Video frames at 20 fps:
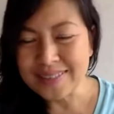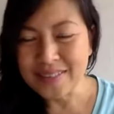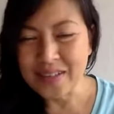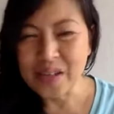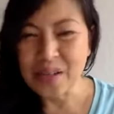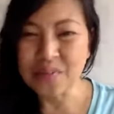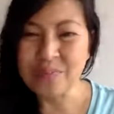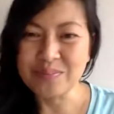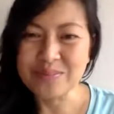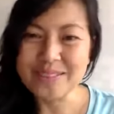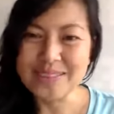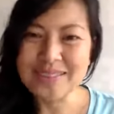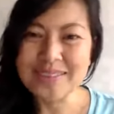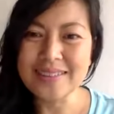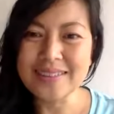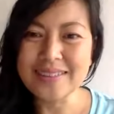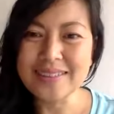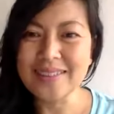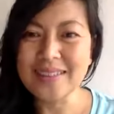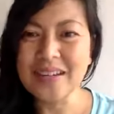phải không cái
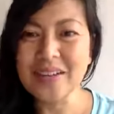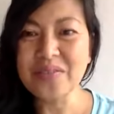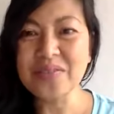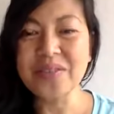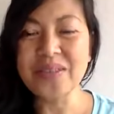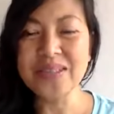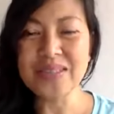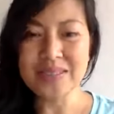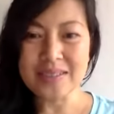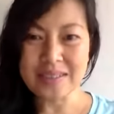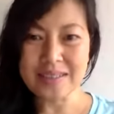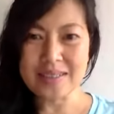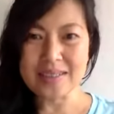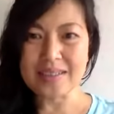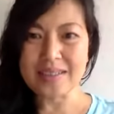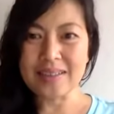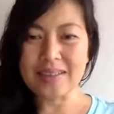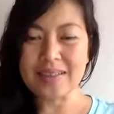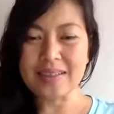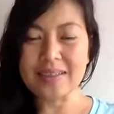người nhân viên
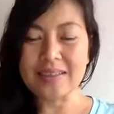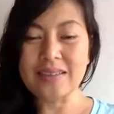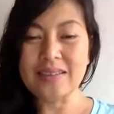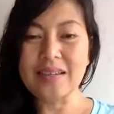à,